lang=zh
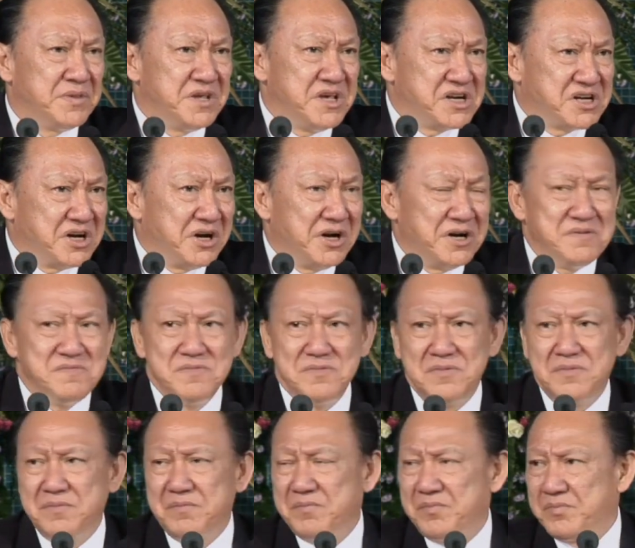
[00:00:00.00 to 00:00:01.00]
一个
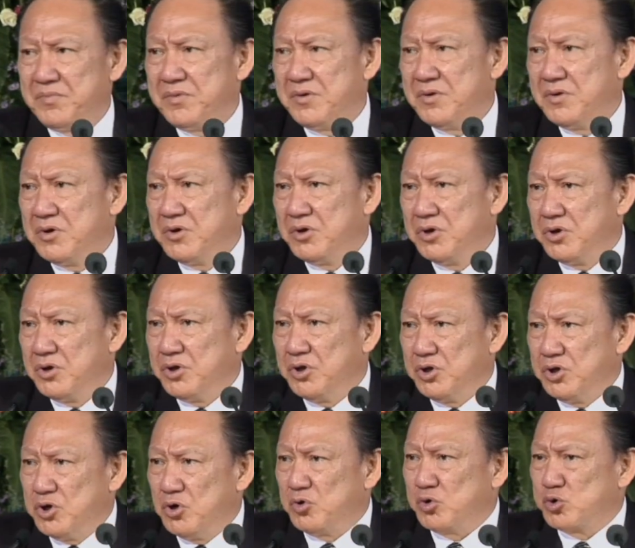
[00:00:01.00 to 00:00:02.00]
人。
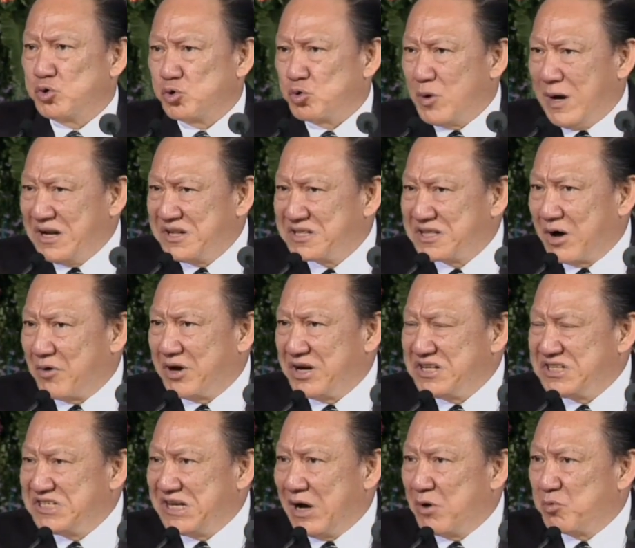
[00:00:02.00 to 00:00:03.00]
用传道
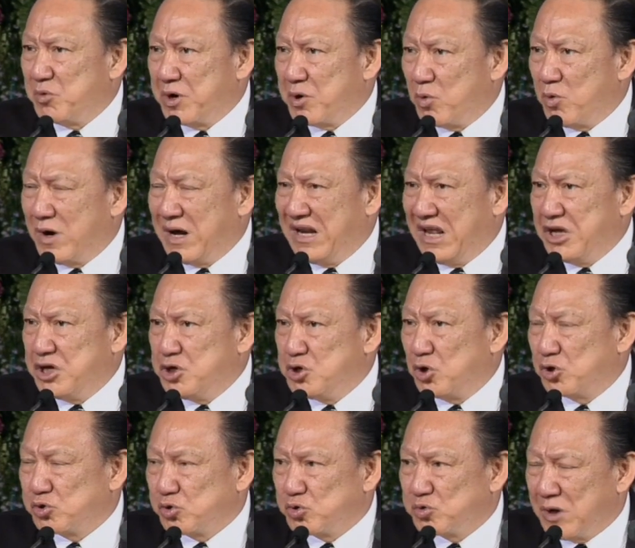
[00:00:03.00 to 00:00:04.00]
人讲过的话来
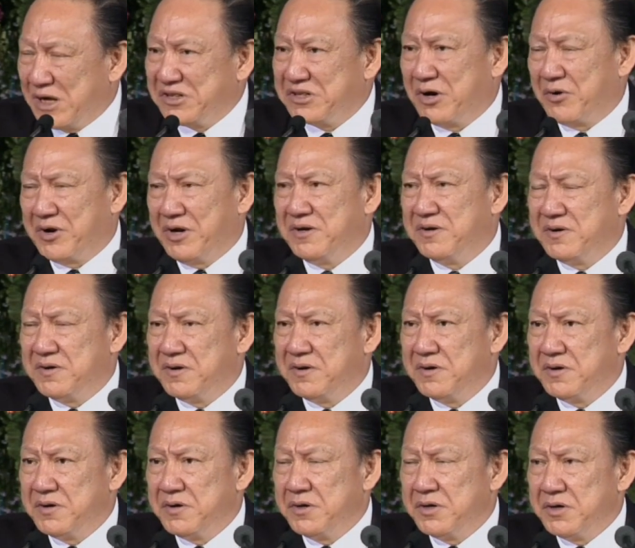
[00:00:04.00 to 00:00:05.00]
约束传道人，
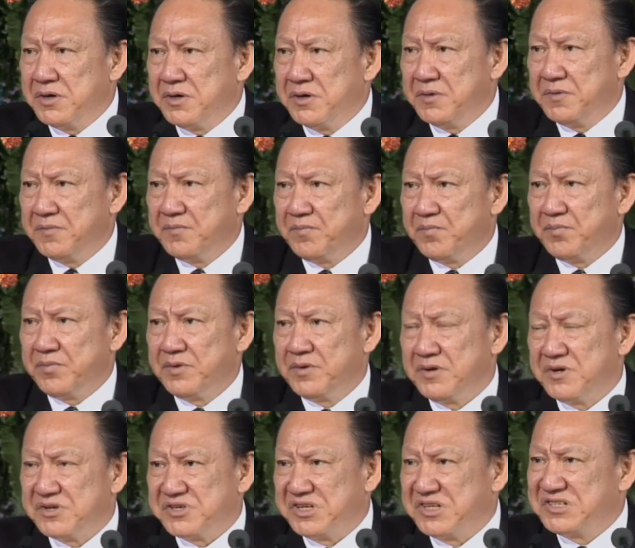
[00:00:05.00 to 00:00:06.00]

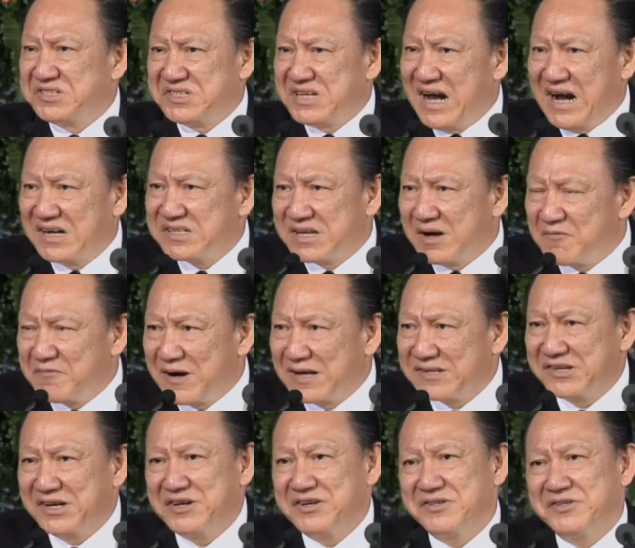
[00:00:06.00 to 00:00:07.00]
是常常发
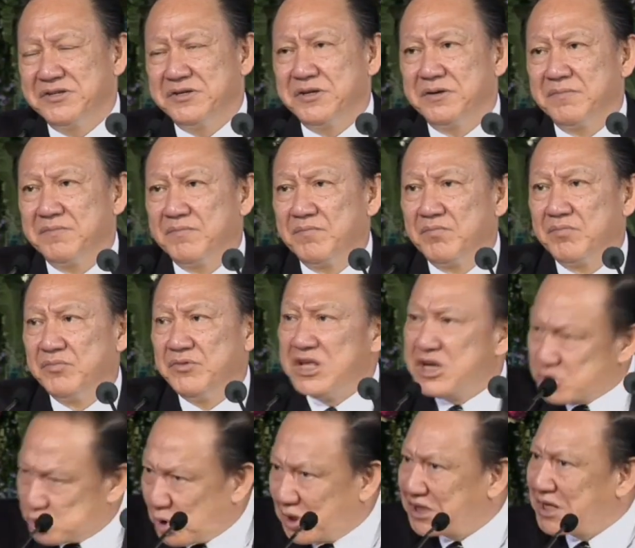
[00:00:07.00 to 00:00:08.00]
生的事情。
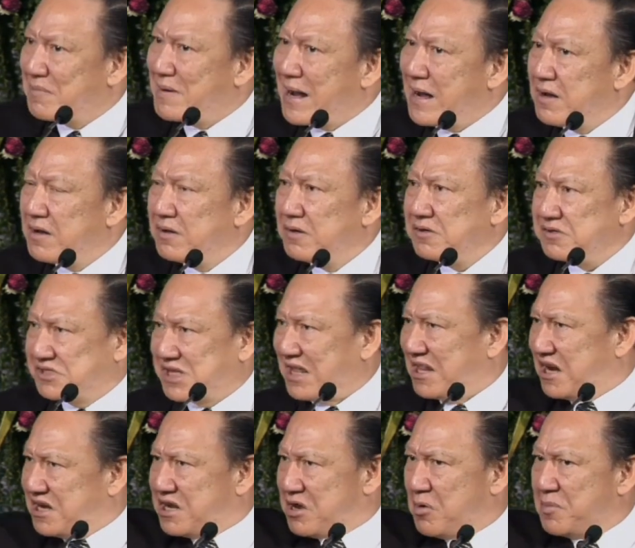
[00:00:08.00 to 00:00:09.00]
你说的吗？现
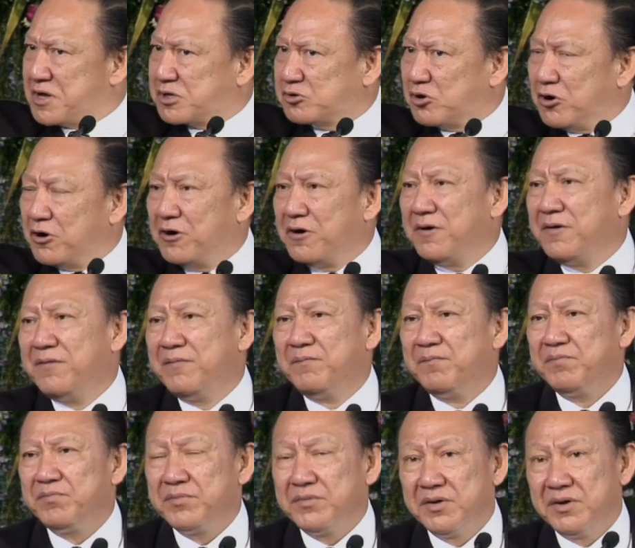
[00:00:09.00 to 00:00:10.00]
在你有没有做？
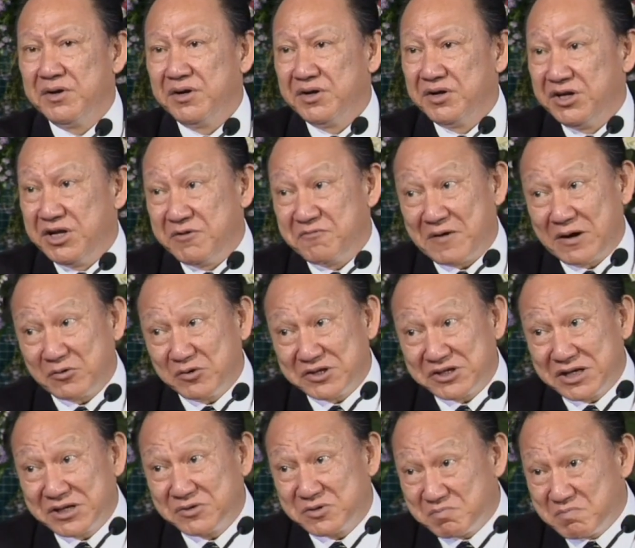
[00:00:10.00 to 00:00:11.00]
你犯过
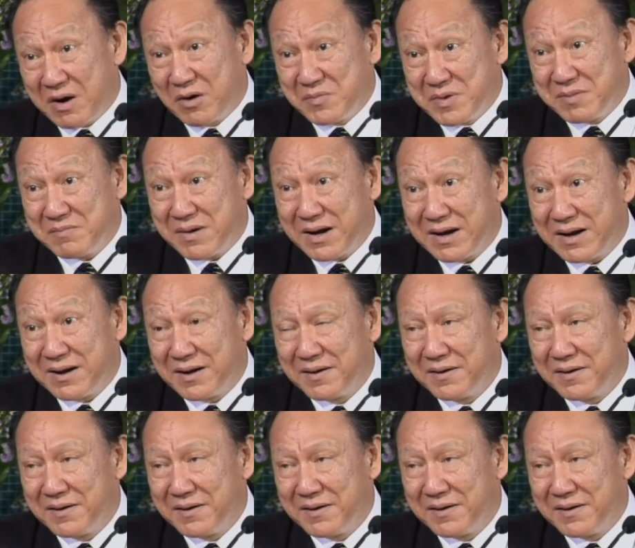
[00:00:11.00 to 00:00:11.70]
这个毛病吗？